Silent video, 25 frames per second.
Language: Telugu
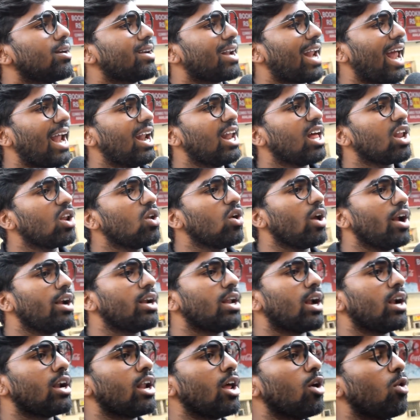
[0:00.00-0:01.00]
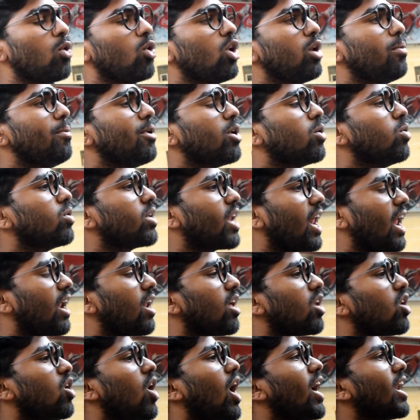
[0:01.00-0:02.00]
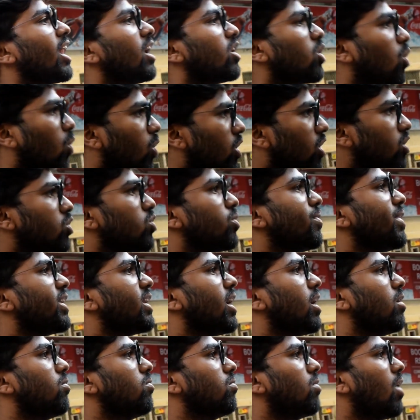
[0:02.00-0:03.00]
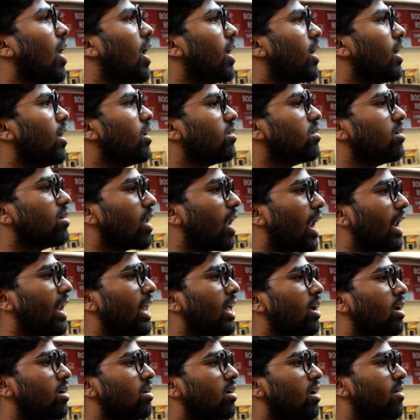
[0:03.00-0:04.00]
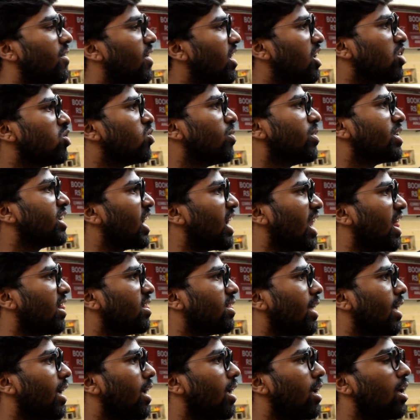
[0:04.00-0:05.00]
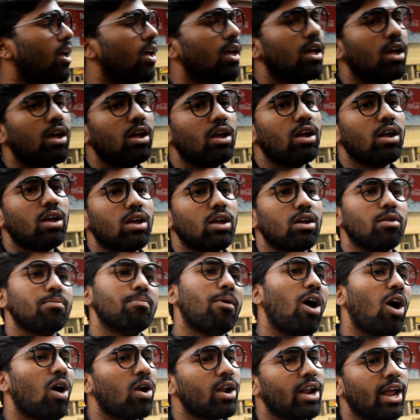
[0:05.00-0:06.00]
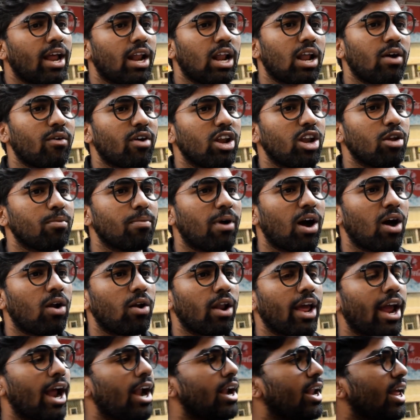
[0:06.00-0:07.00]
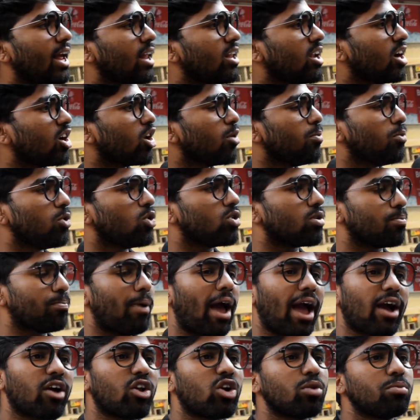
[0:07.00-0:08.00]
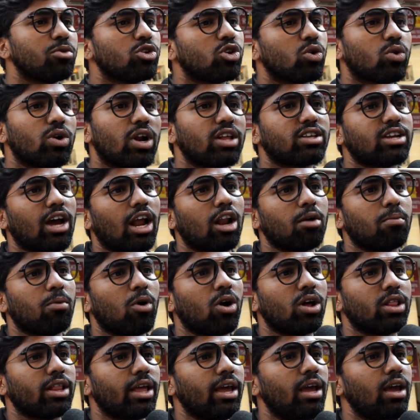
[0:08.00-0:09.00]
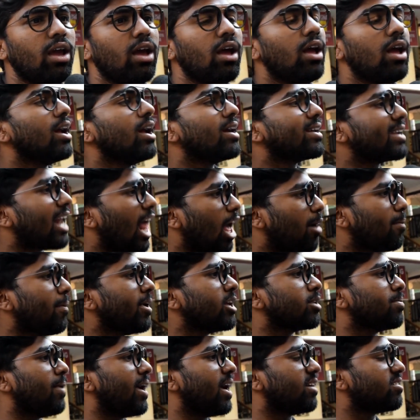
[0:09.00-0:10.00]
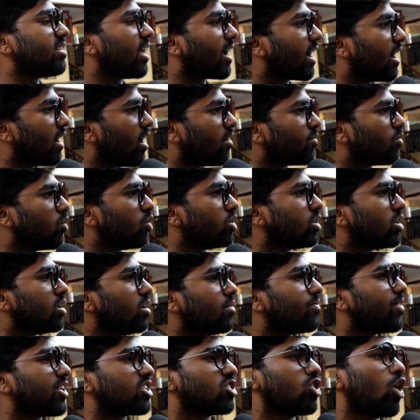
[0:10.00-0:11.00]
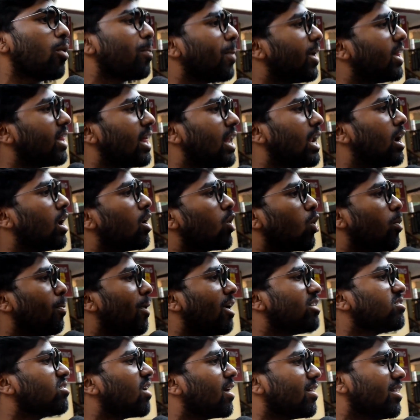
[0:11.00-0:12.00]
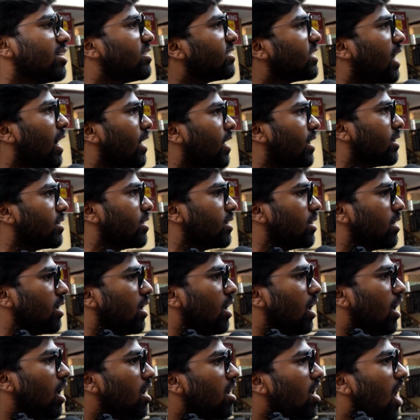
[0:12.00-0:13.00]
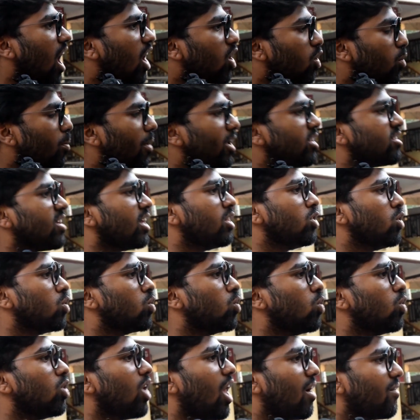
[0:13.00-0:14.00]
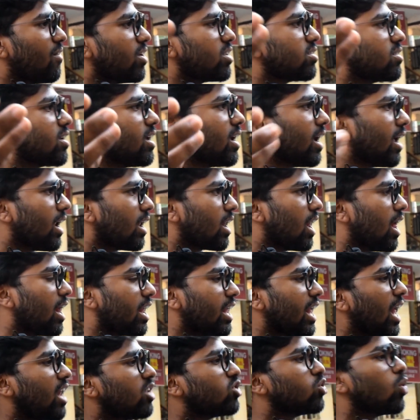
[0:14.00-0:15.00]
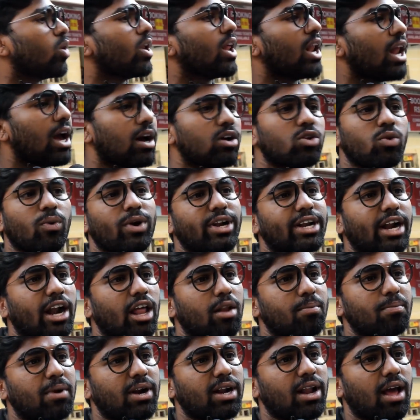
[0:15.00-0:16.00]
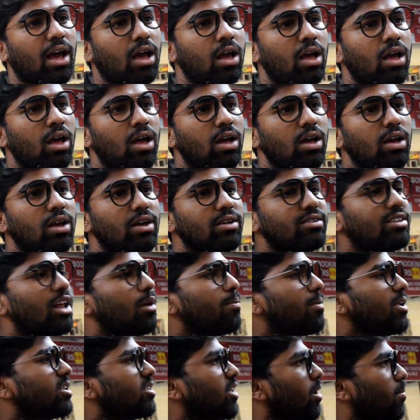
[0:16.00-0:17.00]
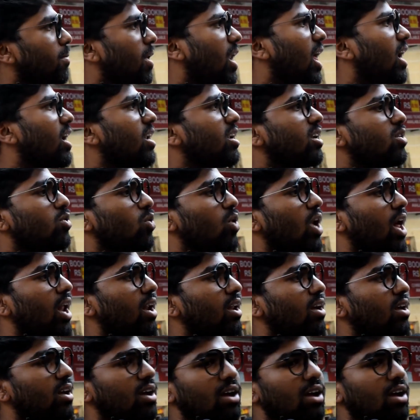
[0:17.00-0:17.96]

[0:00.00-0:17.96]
ట్రైలర్ లో ట్రైలర్లో ఏంటంటే ఓన్లీ మీకు ట్రైలర్లో అడల్ట్ ఒక్కటే చూపెట్టాడు అడల్ట్ రన్నింగ్ అవన్నీ చూపెట్టాడు అంతే బాగున్నాయి అన్న అవన్నీ బాగున్నాయి అండ్ ఏంటంటే మ్యూజిక్ బ్యాక్గ్రౌండ్ మ్యూజిక్ కూడా చాలా బాగుంది క్లైమాక్స్ భయ సెకండ్ హాఫ్ నుంచి ఫస్ట్ హాఫ్ ఏదైనా రొమాన్స్ అది స్టార్ట్ అవుతుంది ఆ రొమాన్స్ ఎందుకు లవర్స్కి ఇట్లా రియల్ స్టోరీ లాగా చూపెట్టాడు అనమాట సినిమా లాగానే చూడాలి